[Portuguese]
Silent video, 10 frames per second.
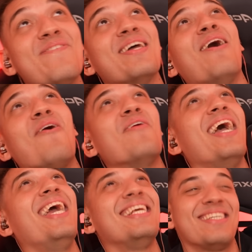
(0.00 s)

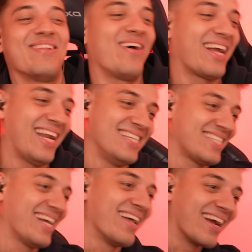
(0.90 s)
Finalmente, não tô
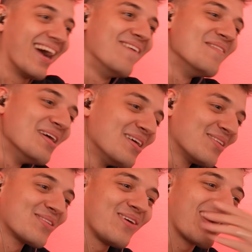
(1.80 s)
acreditando, cara.
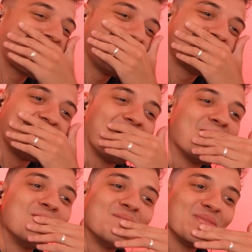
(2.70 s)
Não tô
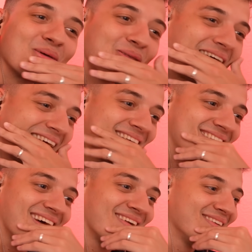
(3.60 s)
acreditando. Não tô
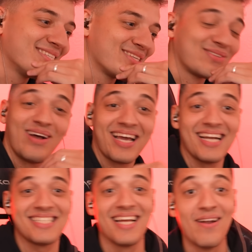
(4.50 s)
acreditando nisso. Não tô
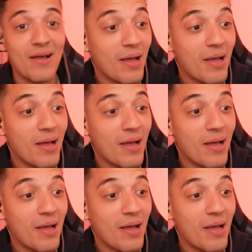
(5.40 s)
acreditando.